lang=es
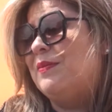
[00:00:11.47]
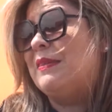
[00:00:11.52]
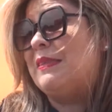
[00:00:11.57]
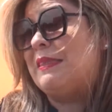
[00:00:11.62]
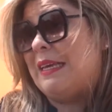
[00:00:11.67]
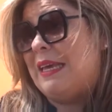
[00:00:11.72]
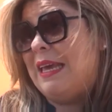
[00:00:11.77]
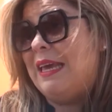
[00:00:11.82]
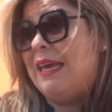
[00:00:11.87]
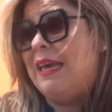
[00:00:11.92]

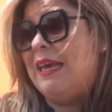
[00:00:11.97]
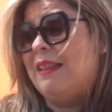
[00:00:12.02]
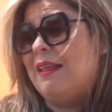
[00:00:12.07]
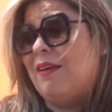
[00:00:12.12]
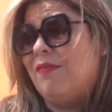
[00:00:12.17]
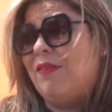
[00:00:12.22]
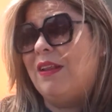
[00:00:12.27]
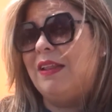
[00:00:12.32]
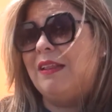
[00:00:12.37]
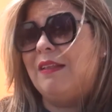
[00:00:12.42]
Sí,
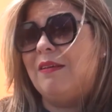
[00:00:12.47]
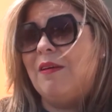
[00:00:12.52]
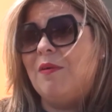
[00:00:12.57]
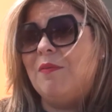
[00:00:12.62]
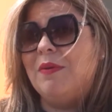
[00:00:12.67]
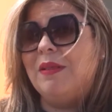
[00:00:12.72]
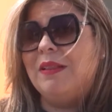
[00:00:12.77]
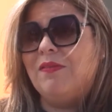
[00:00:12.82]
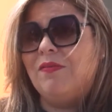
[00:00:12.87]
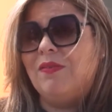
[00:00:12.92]

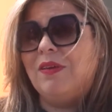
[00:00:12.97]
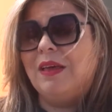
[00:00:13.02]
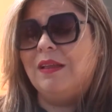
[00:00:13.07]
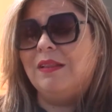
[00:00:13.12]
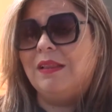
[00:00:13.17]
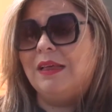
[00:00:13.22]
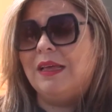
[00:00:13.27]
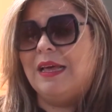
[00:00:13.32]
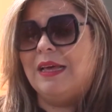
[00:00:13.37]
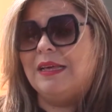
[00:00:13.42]
definitivamente,
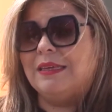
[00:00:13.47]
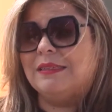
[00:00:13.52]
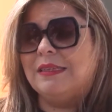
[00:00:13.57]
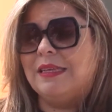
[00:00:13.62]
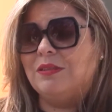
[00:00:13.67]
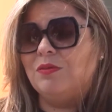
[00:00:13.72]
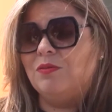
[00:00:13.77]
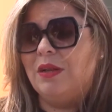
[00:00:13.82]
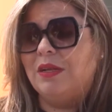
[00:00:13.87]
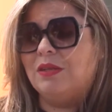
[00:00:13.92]
fíjate que
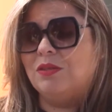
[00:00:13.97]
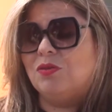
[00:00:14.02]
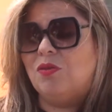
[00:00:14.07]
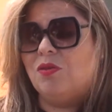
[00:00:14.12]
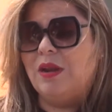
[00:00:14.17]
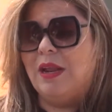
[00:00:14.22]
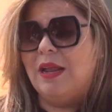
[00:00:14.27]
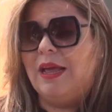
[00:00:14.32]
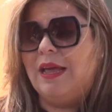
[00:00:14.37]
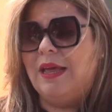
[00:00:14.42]
esta es una
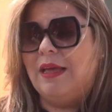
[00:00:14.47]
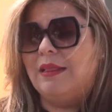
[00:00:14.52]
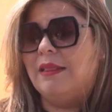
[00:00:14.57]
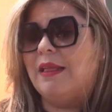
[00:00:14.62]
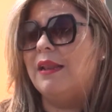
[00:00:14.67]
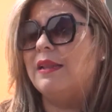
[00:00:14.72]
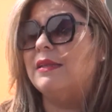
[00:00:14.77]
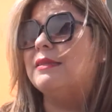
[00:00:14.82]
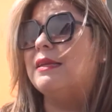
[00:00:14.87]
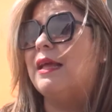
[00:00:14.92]
zona
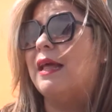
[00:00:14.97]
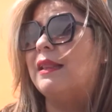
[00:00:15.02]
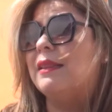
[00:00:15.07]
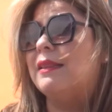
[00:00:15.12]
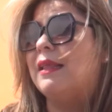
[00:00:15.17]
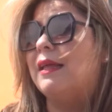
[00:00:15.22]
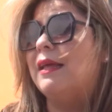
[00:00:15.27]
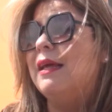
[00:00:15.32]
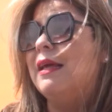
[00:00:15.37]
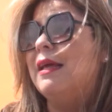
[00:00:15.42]

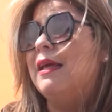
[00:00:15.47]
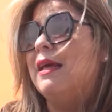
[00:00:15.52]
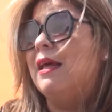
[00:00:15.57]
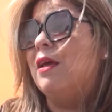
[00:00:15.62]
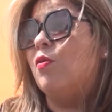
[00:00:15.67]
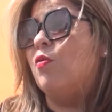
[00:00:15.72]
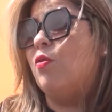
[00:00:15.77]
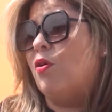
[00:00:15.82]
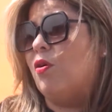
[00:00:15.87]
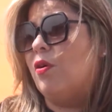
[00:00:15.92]
interesante
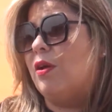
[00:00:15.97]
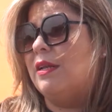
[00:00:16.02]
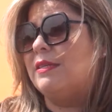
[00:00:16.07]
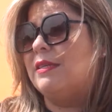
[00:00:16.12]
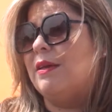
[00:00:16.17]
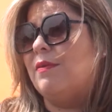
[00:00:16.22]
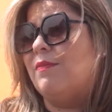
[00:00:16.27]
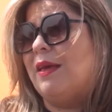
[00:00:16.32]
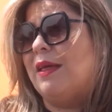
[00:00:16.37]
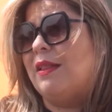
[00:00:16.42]
cuyo
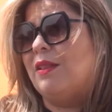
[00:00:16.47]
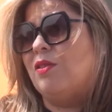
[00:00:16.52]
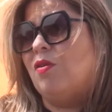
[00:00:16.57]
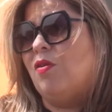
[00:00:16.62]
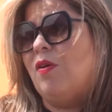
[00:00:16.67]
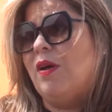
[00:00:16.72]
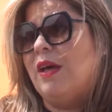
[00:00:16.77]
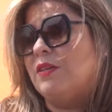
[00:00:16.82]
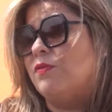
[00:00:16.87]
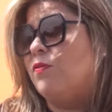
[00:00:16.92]

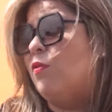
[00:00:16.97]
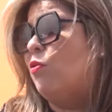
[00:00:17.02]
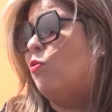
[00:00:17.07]
crecimiento es